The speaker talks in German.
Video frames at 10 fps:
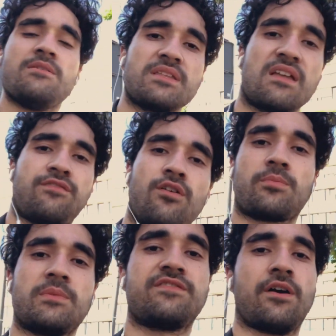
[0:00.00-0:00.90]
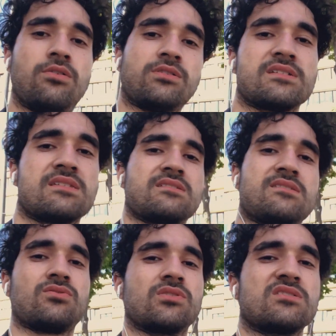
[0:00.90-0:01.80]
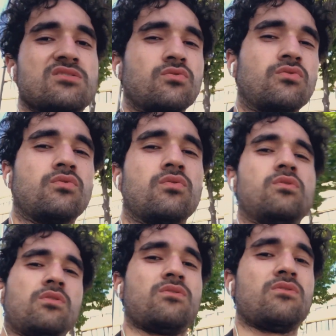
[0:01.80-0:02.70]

allem in Erfolg mit Frauen ist es so, dass du,